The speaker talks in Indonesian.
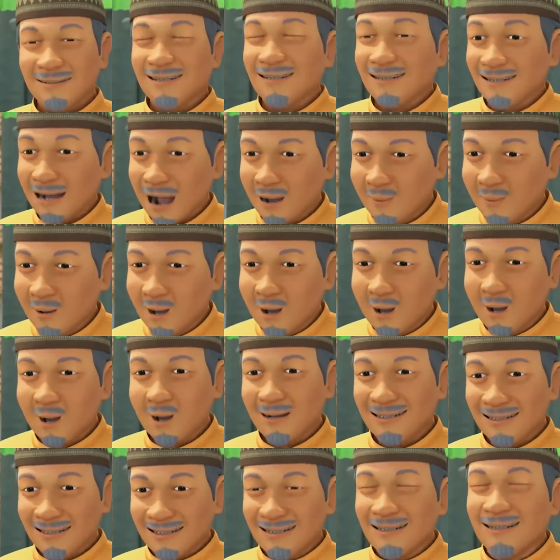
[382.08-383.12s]
Iya,
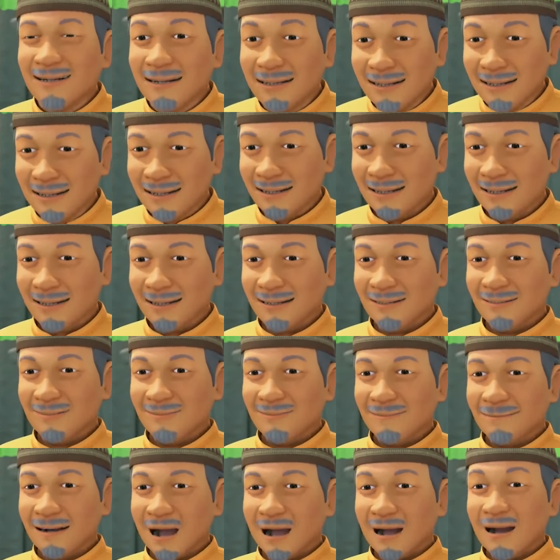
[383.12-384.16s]
wo, iya.
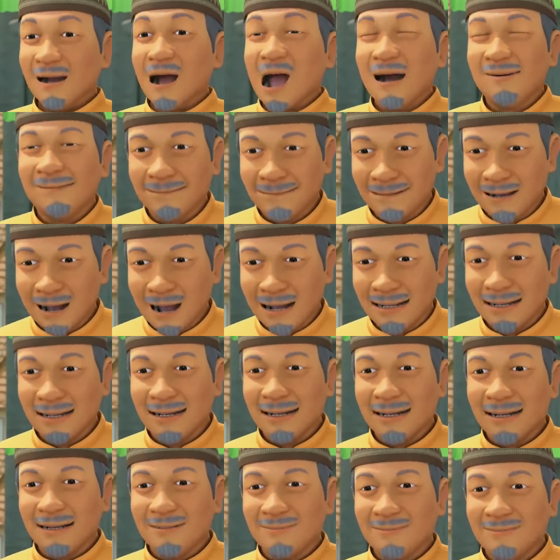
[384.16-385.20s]
Paham
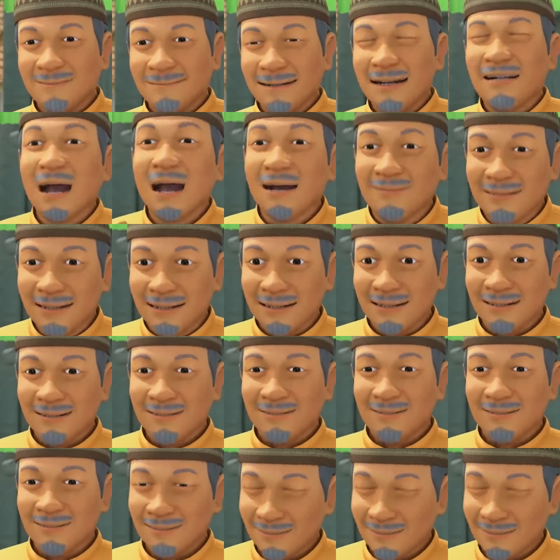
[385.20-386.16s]
aneh. Bentar ya.